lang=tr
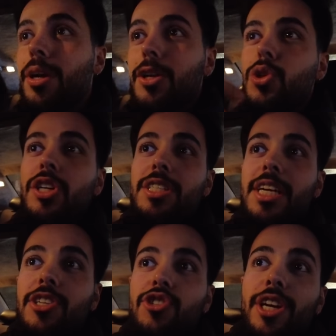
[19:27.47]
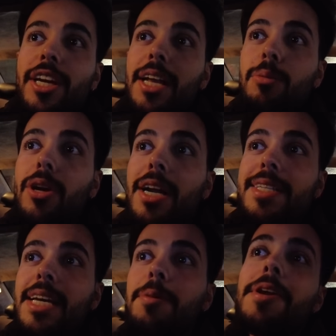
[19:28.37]
buralar çok hızlı geçecek yani buralar
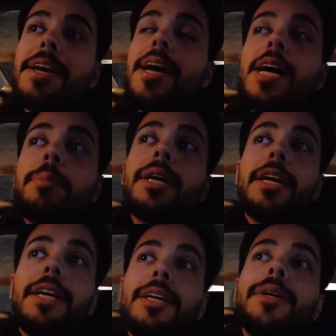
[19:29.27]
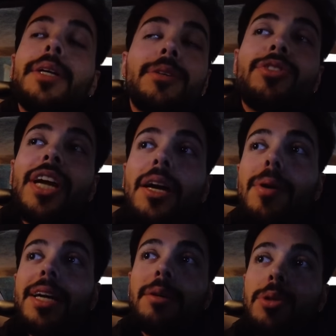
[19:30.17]
sanki böyle bir
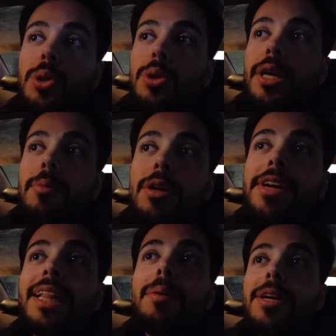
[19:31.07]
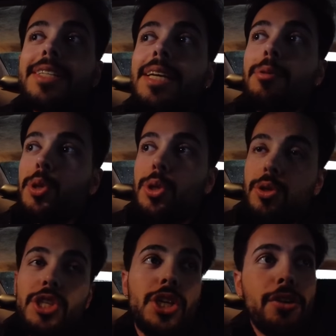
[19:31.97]
fragman gibi düşün yani böyle reklam arası gibi
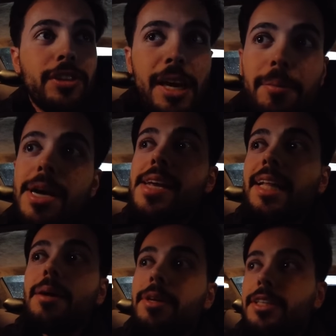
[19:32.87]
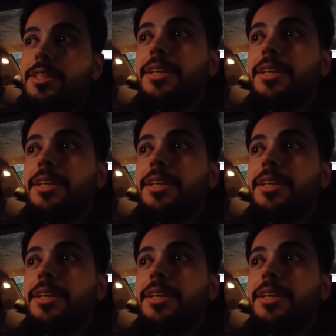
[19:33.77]
düşün. çiğ köfte yapmaya reklam arası.